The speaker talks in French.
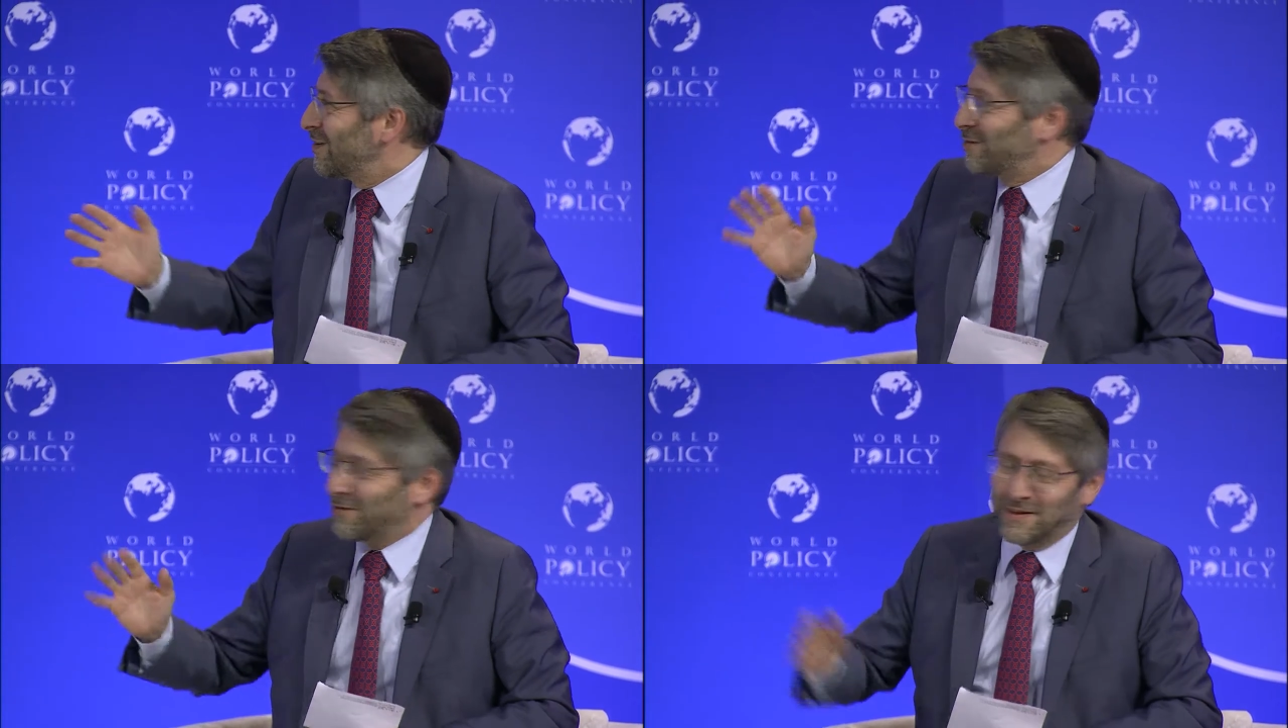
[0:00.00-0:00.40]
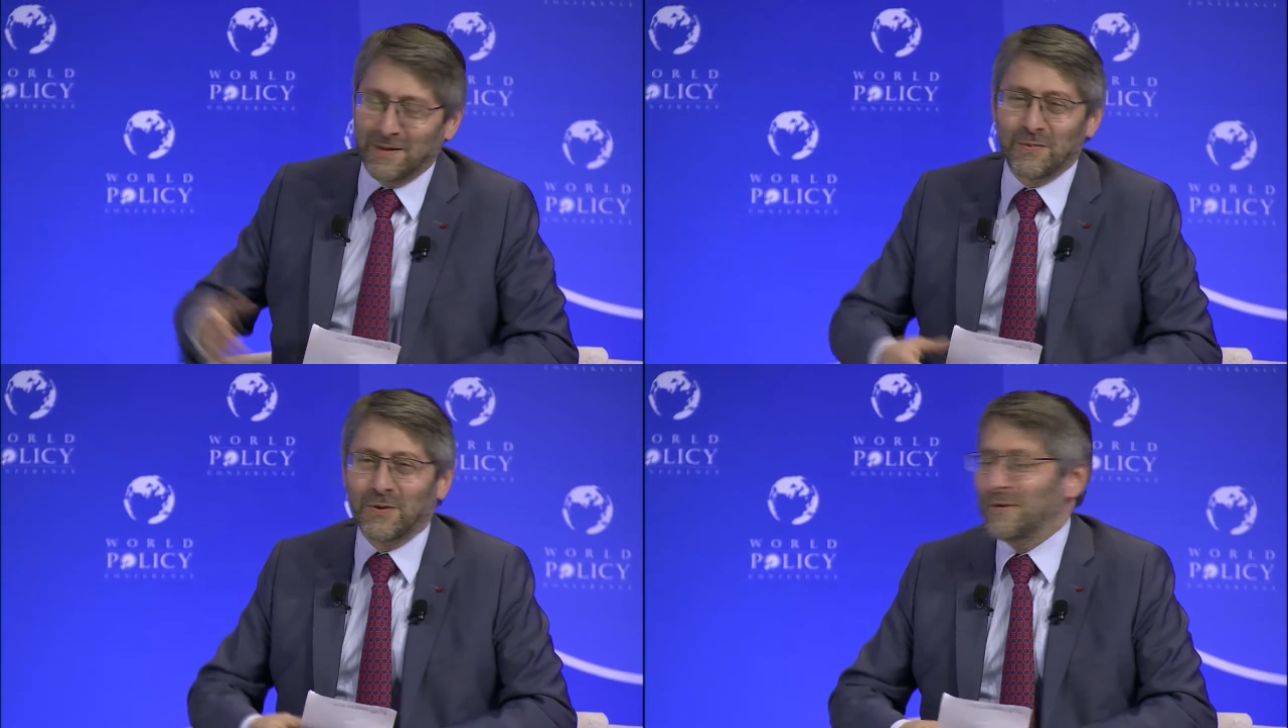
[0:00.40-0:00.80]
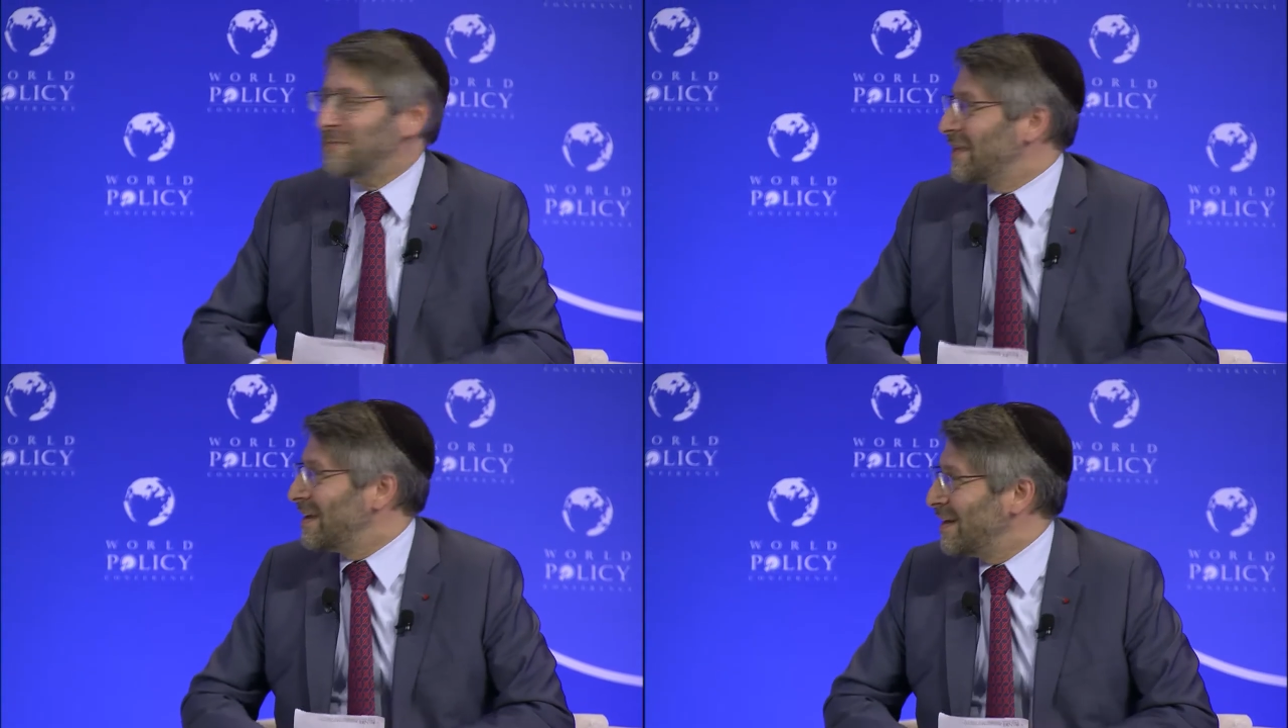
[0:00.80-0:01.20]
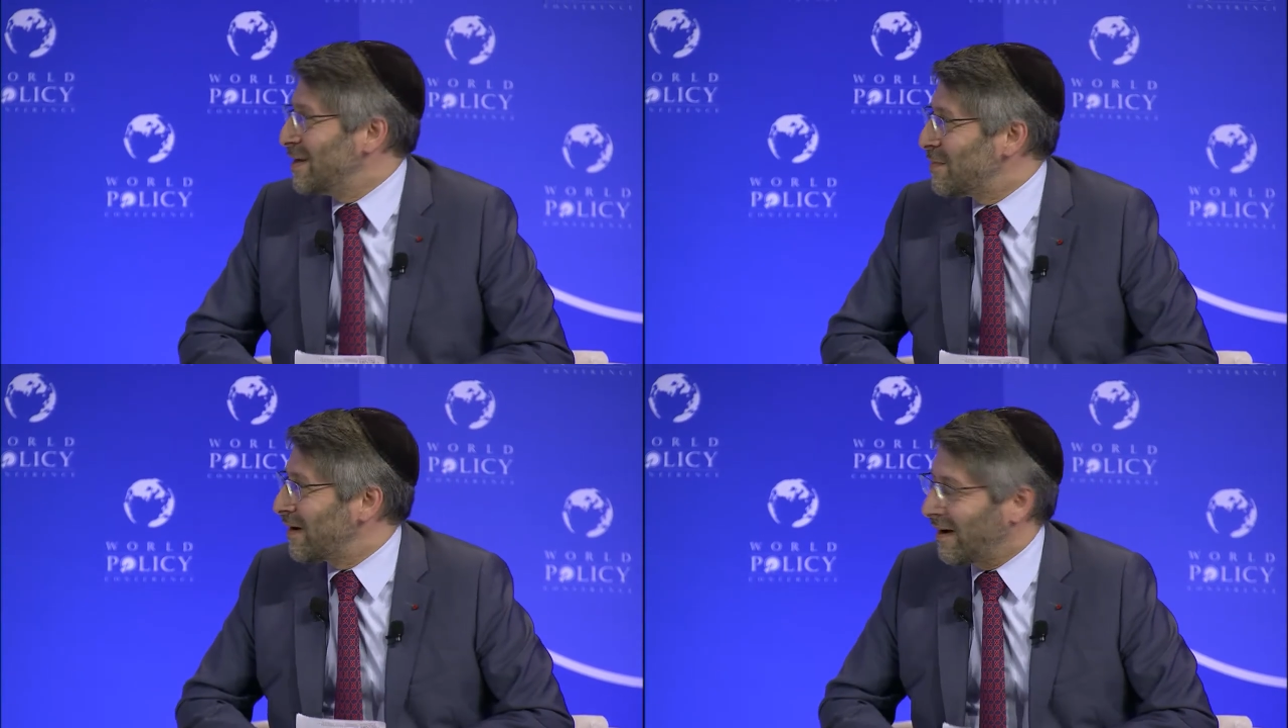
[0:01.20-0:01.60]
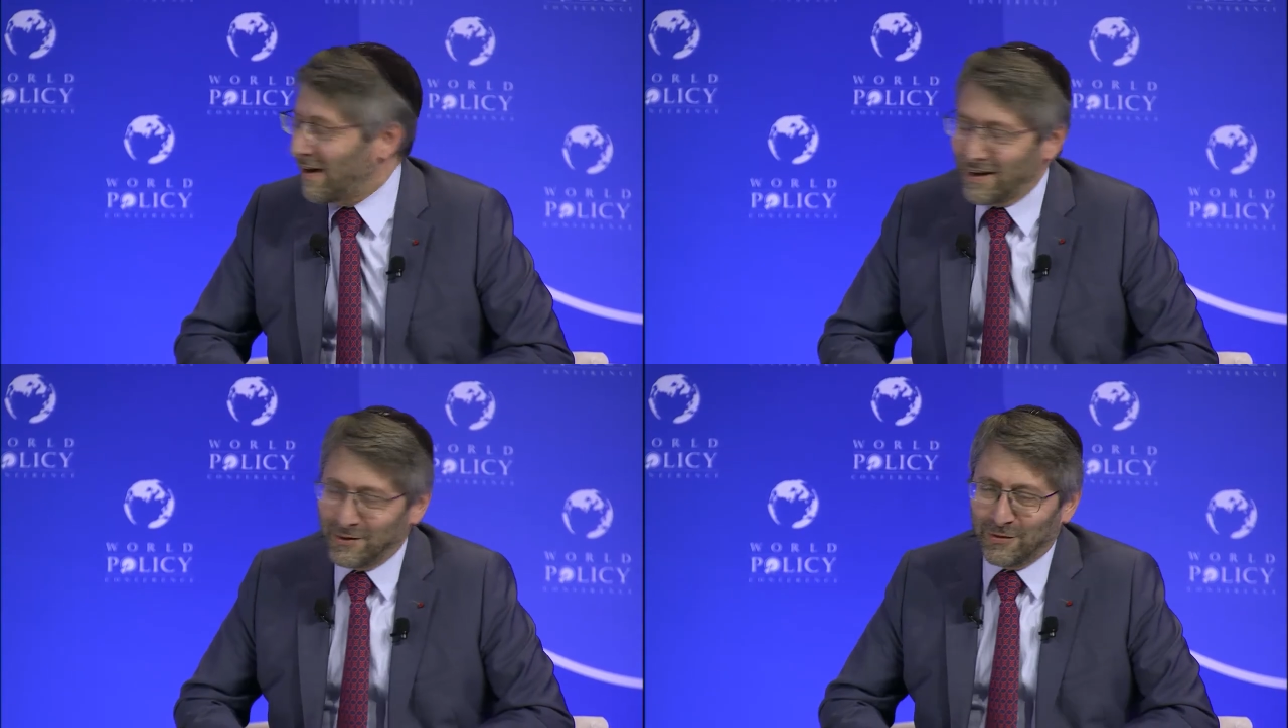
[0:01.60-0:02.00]
ce qui me
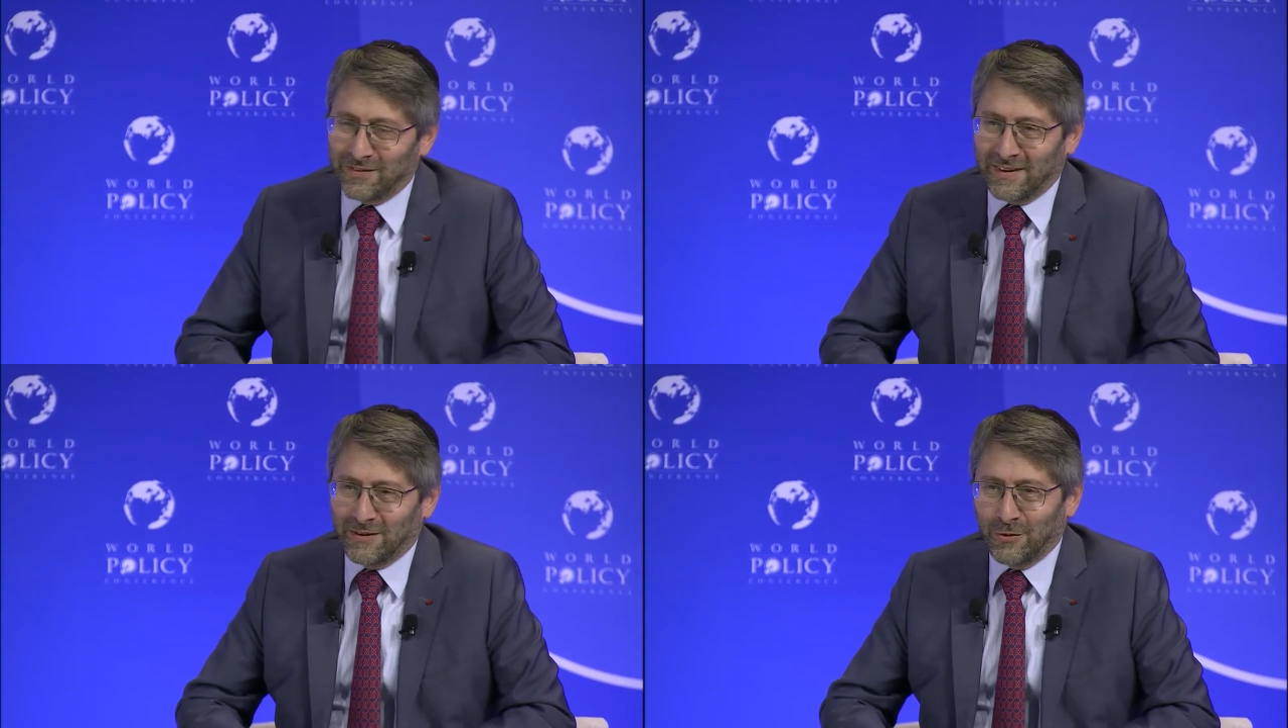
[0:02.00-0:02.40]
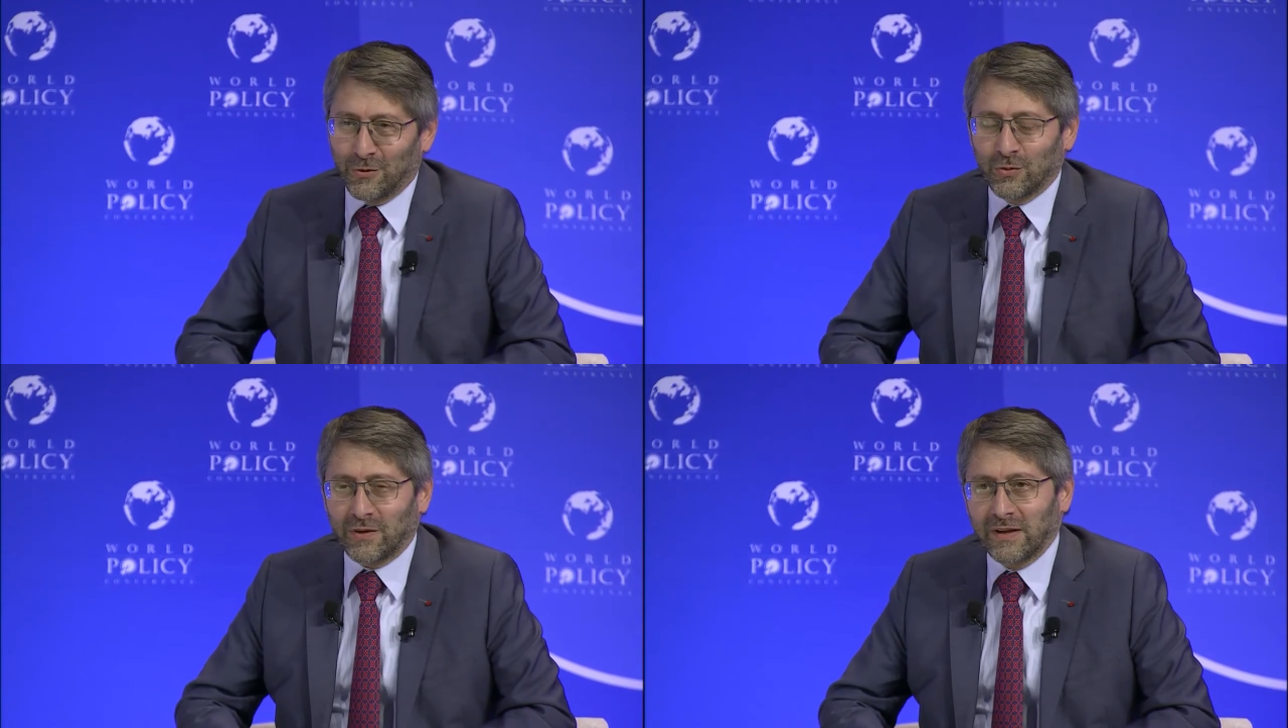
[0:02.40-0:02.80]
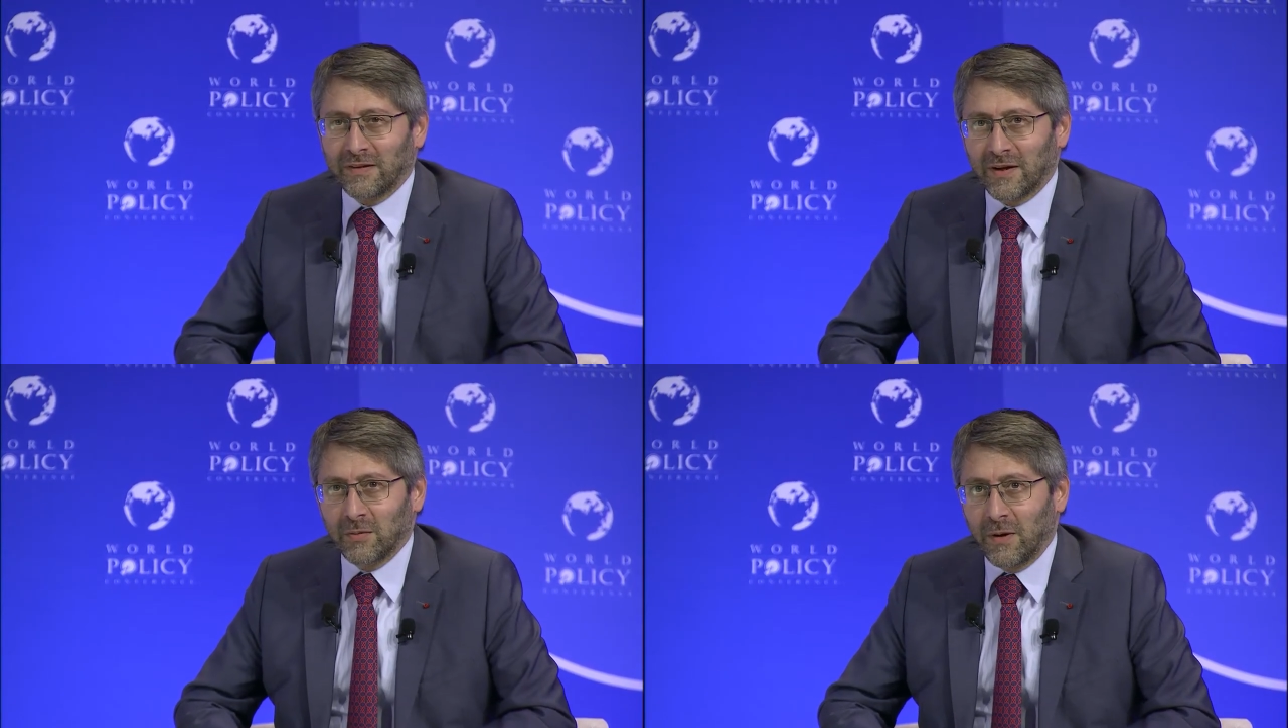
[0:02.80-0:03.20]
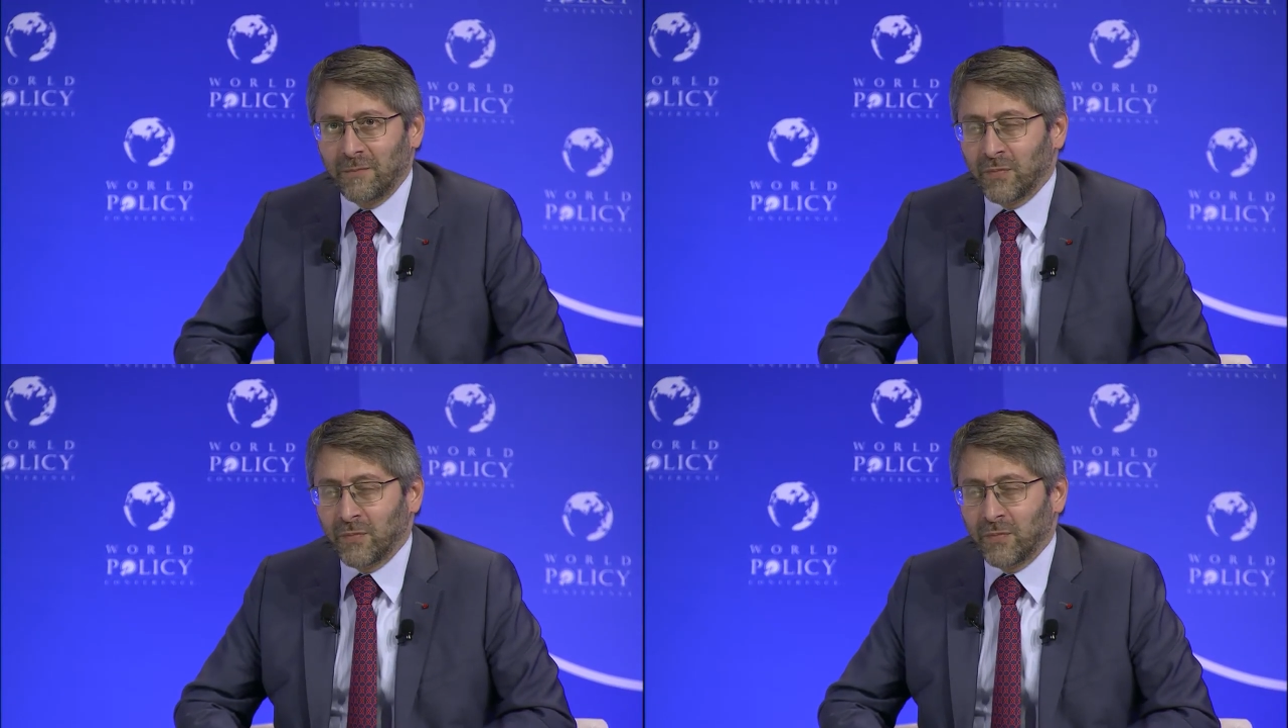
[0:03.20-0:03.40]
libérera de cette contrainte terrible.